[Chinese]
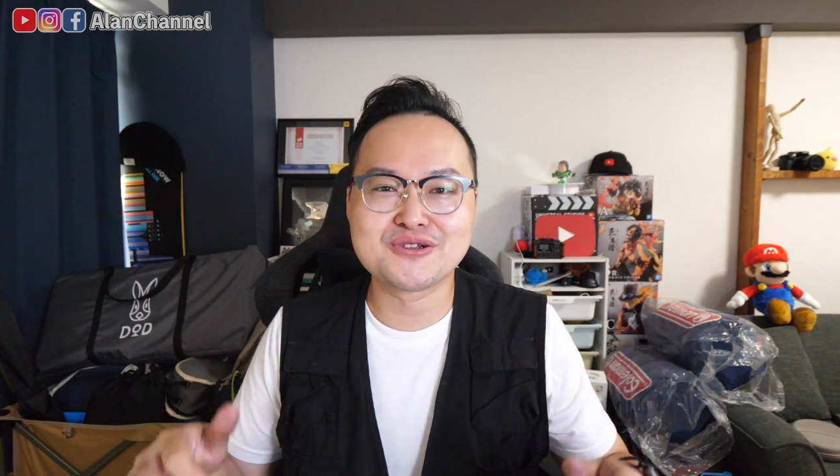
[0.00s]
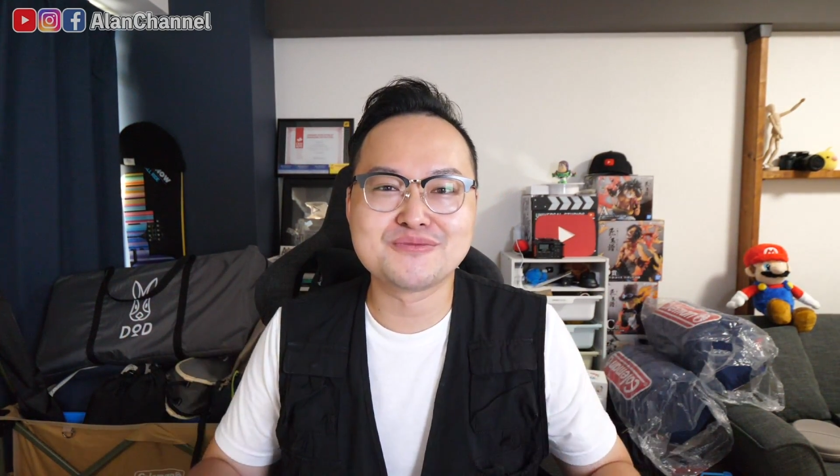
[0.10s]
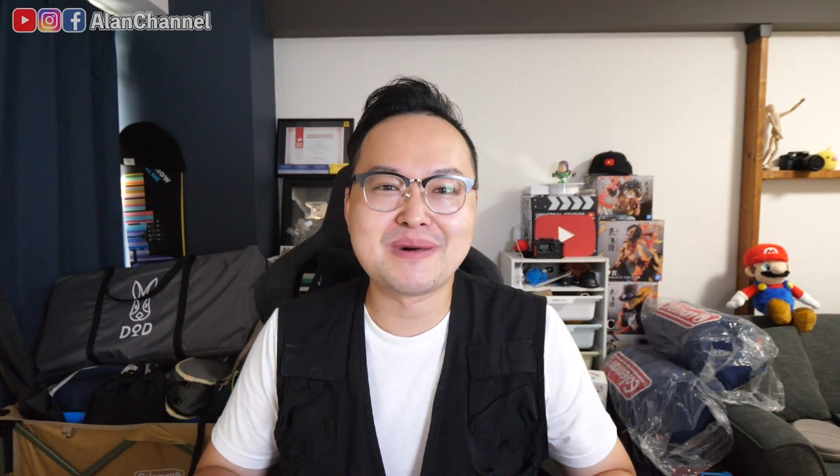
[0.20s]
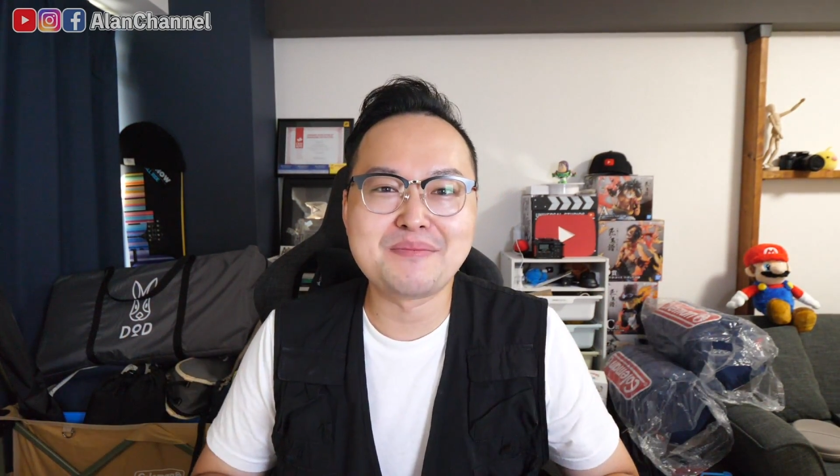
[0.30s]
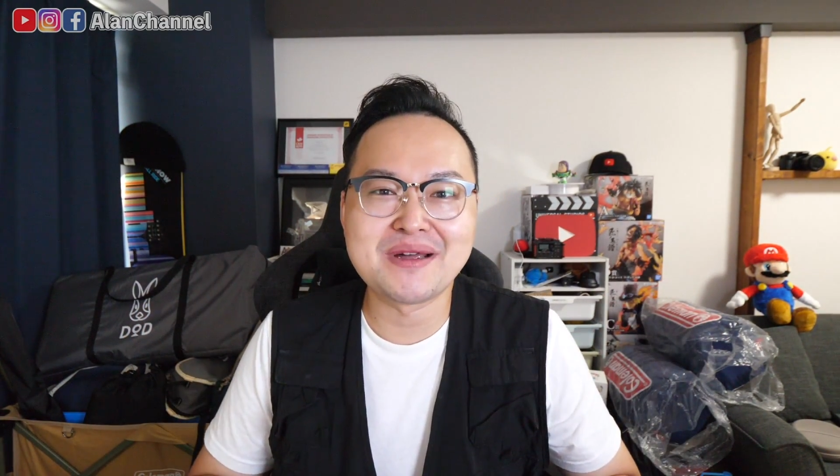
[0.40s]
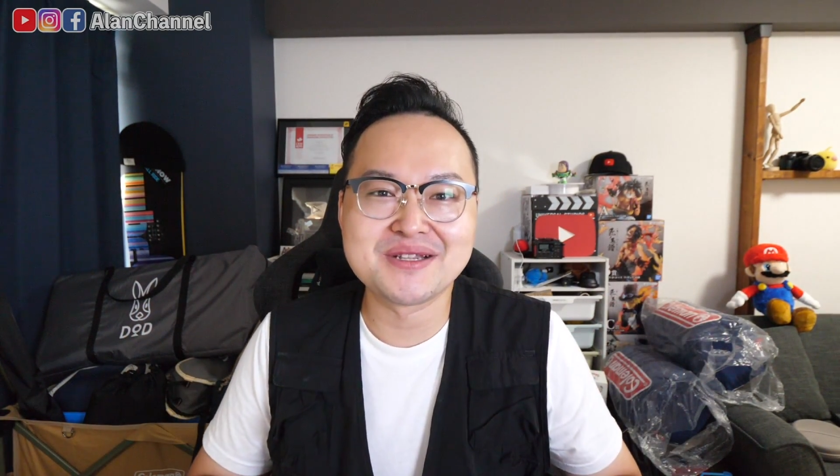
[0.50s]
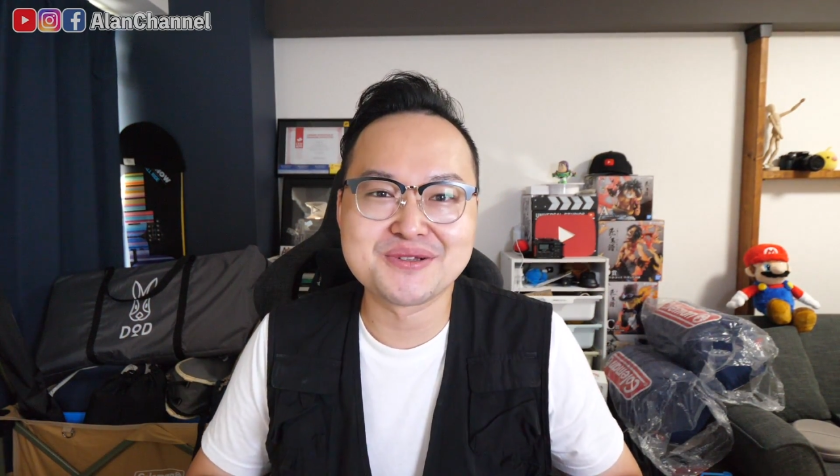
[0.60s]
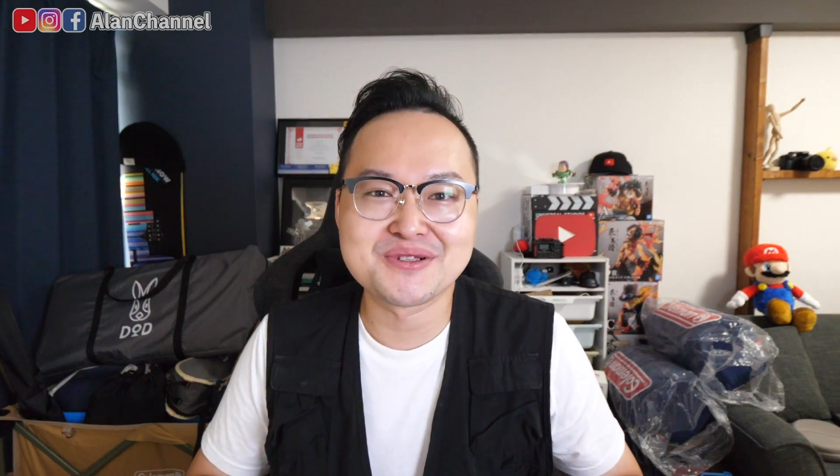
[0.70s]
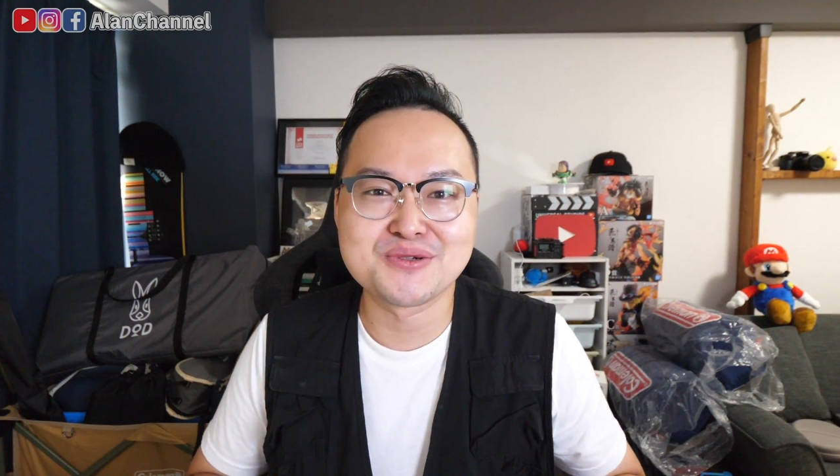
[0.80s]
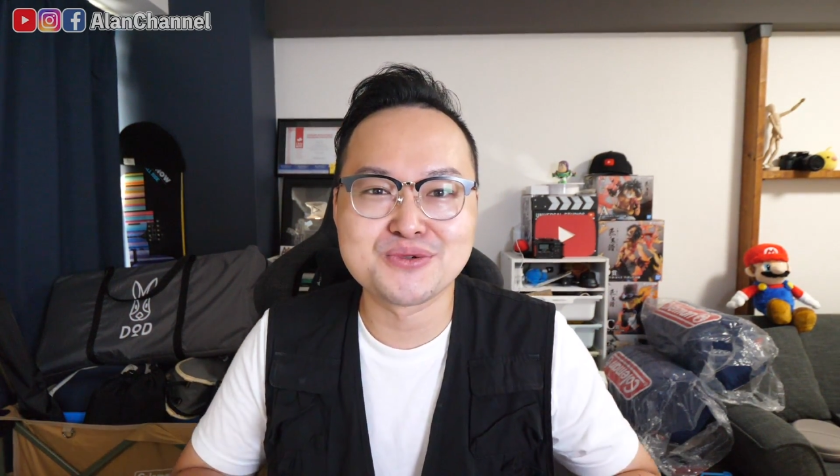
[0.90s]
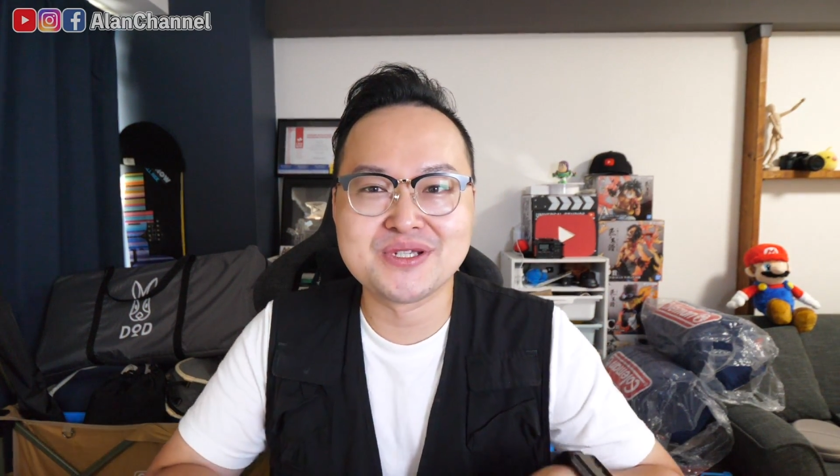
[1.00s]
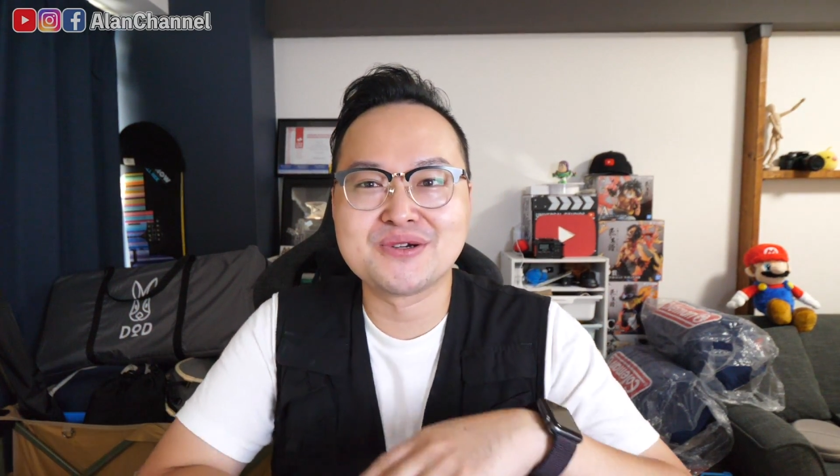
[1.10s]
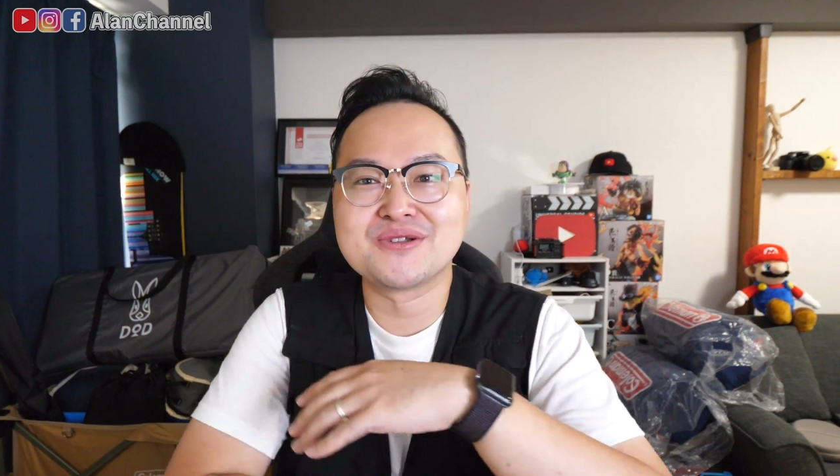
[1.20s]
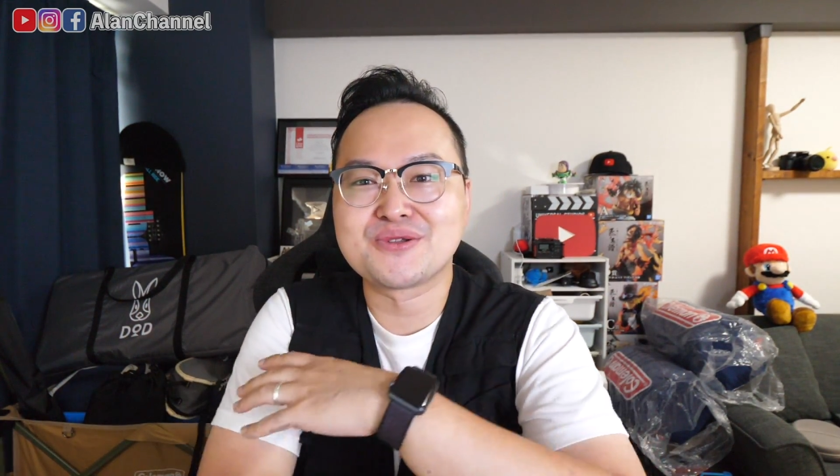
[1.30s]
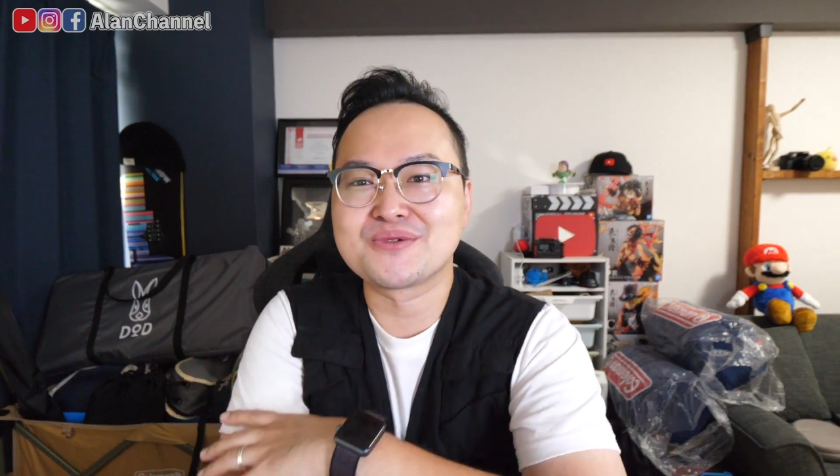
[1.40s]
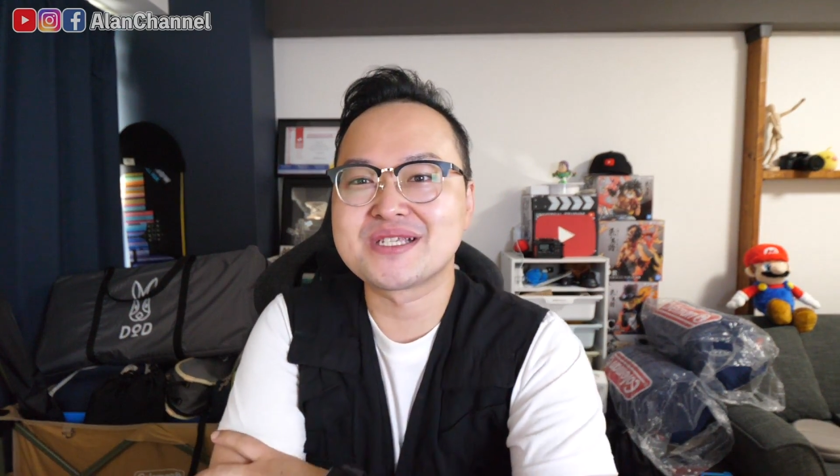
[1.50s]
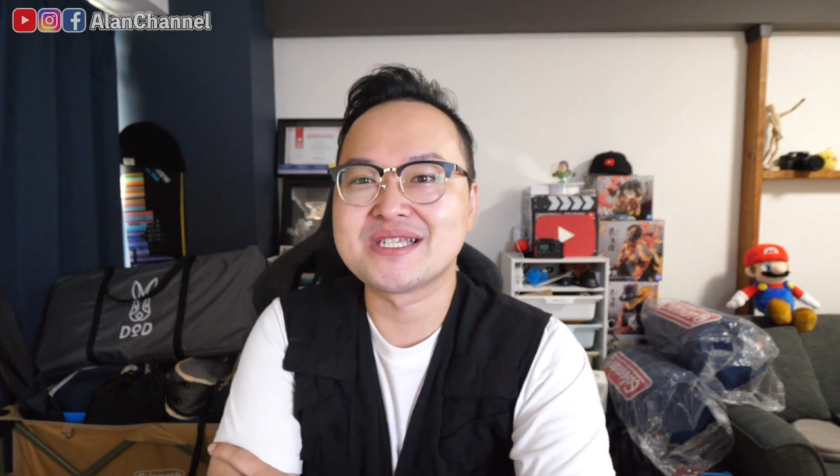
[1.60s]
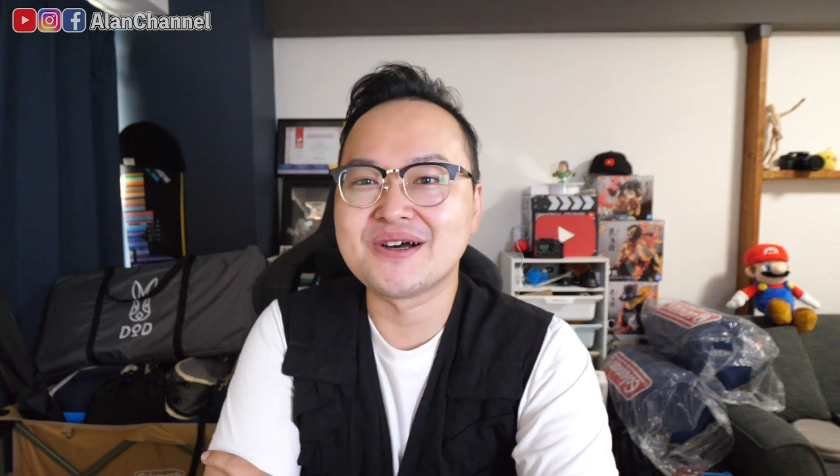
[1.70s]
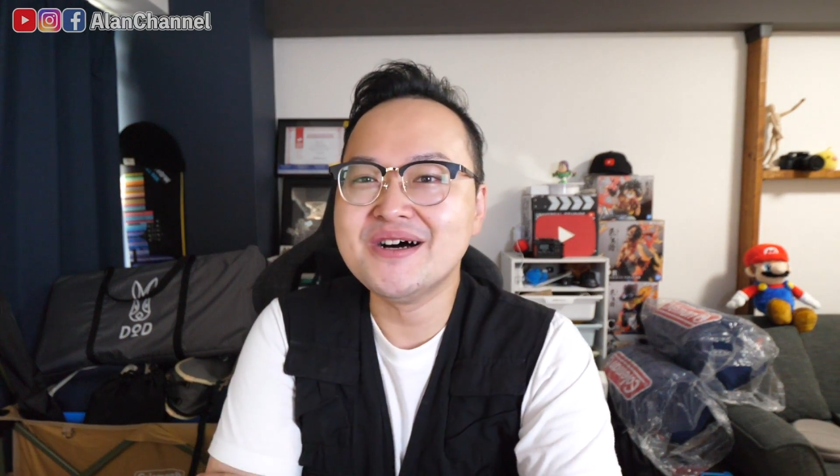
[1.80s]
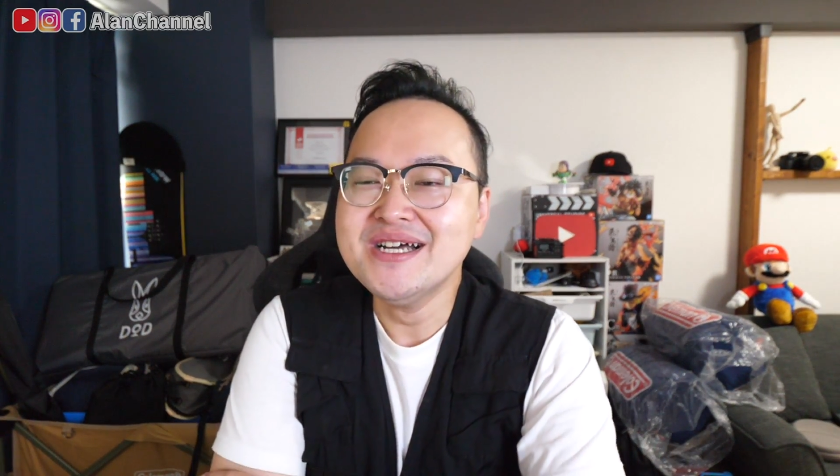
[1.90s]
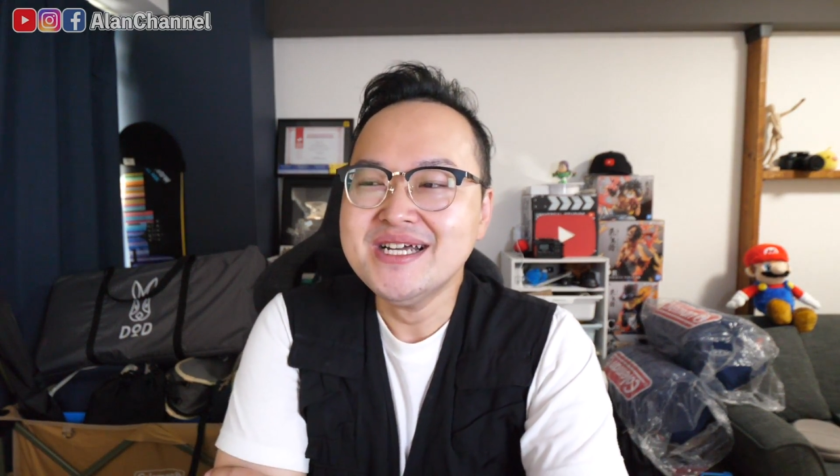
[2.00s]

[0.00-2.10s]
都满满的都是露营用的东西哈。